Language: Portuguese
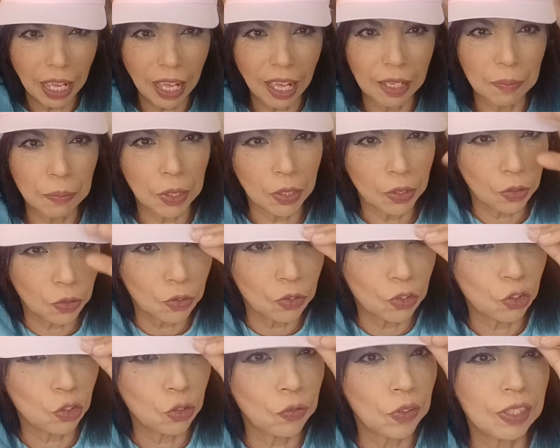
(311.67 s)
Ai, meu Deus,
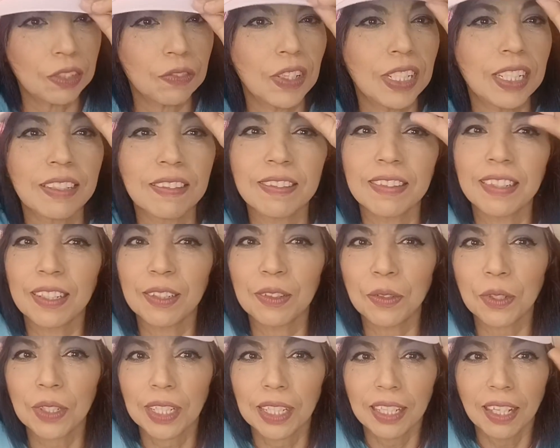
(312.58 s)
deixa eu ver se vai dar
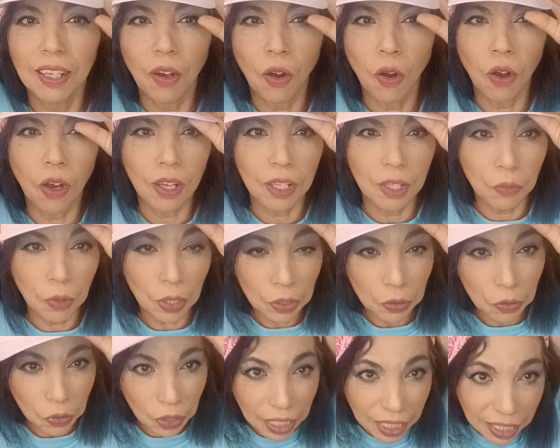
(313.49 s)
certo. Ó, eu
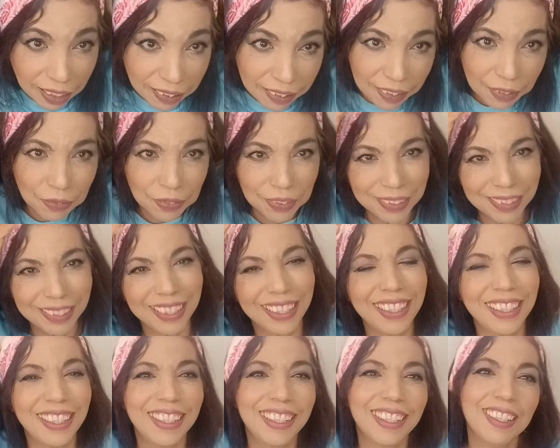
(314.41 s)
adorei essa
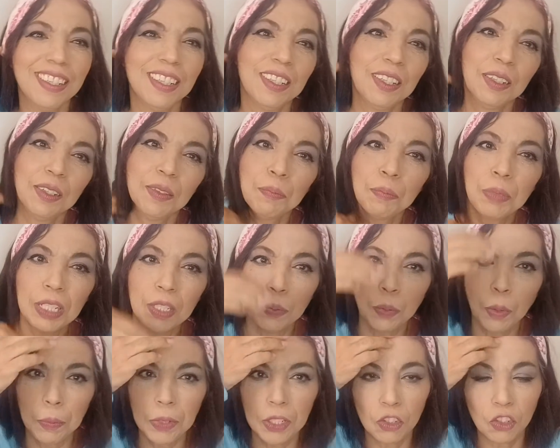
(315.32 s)
viseira,
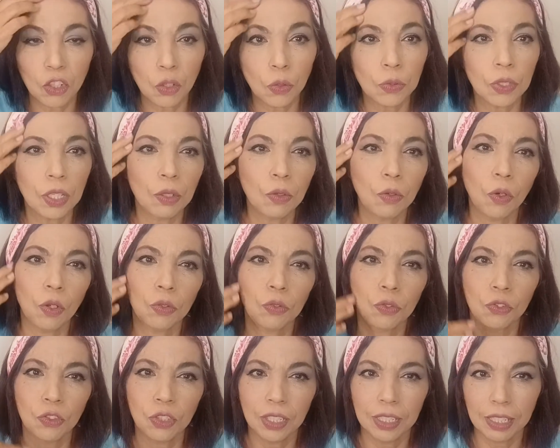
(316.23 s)
principalmente eu que
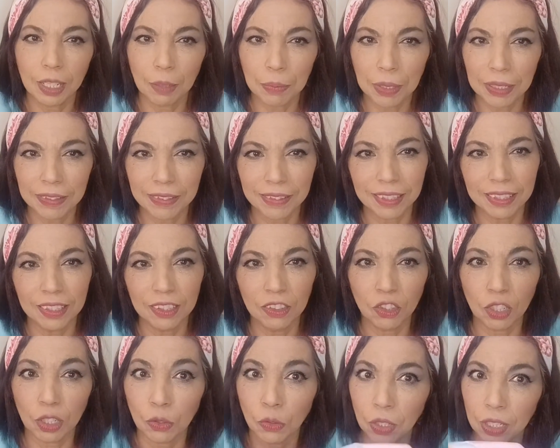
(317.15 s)
gosto de andar
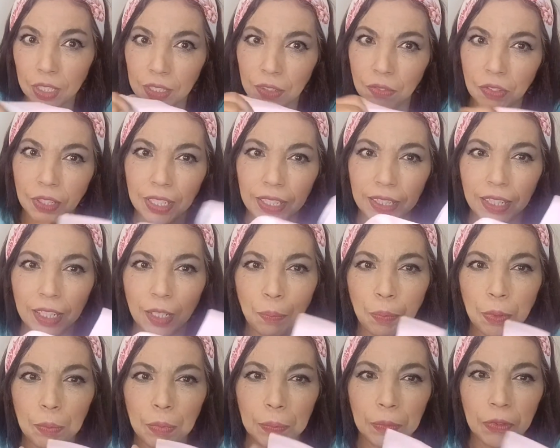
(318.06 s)
bastante, agora que vai entrar
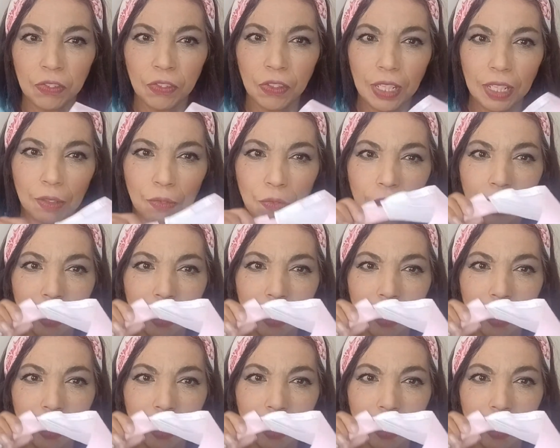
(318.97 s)
primavera,